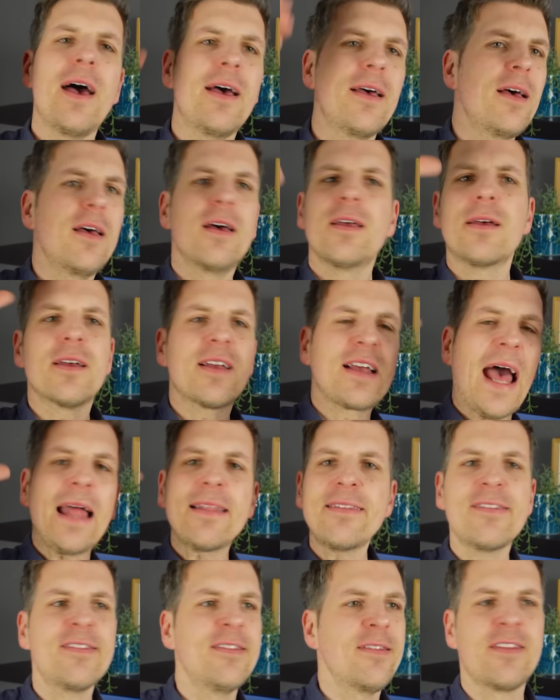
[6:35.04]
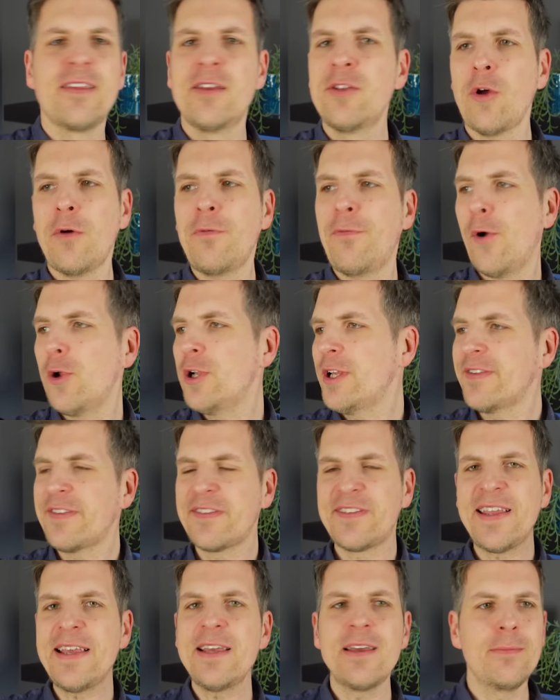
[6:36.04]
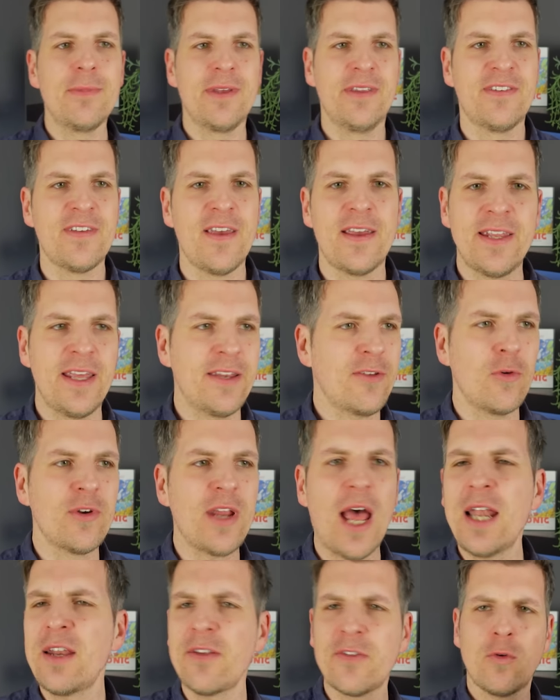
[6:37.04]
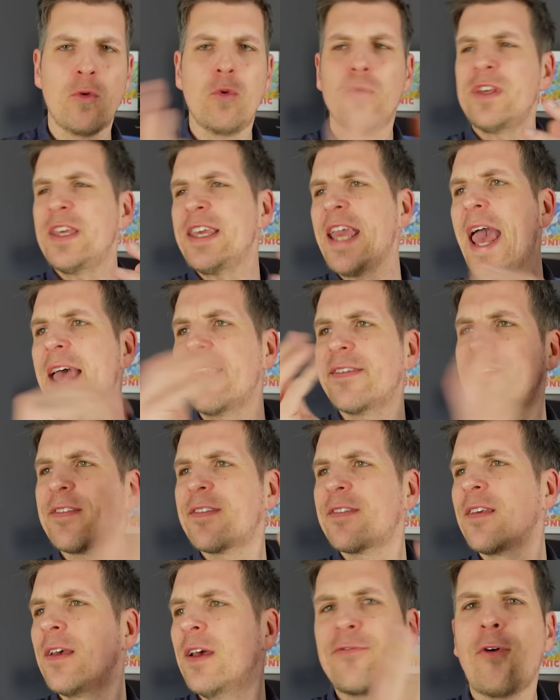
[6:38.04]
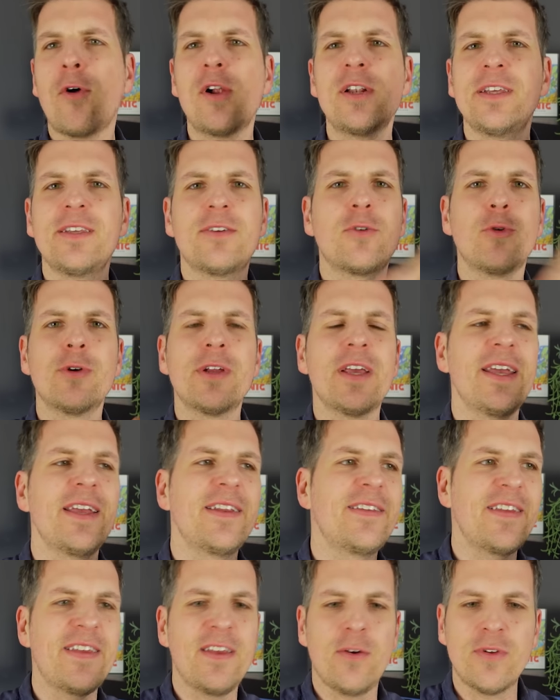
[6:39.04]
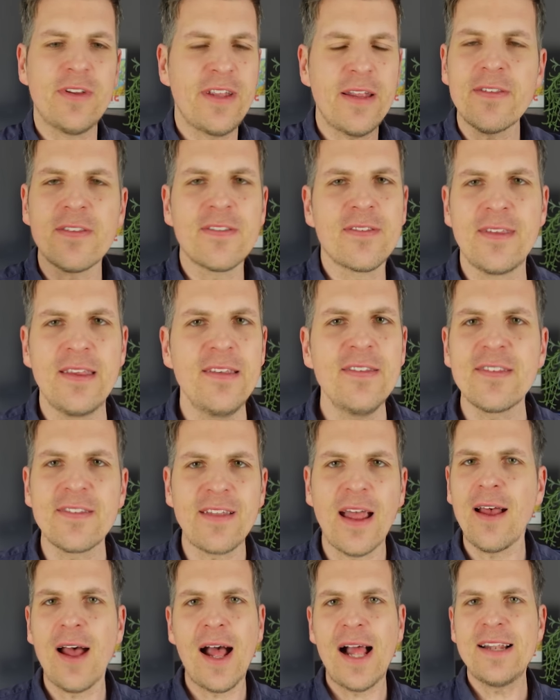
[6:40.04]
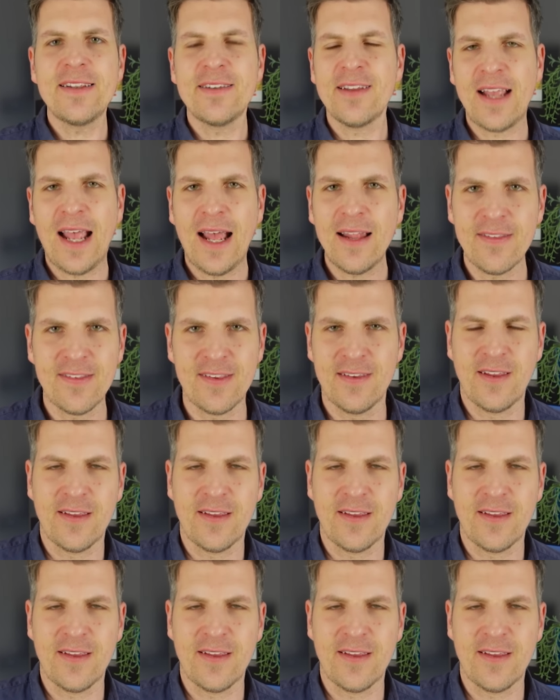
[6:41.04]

äh, Katzen sind doch voll das Ding im Internet und alle so, yes, voll die gute Idee. Und jetzt ist da halt eine Katze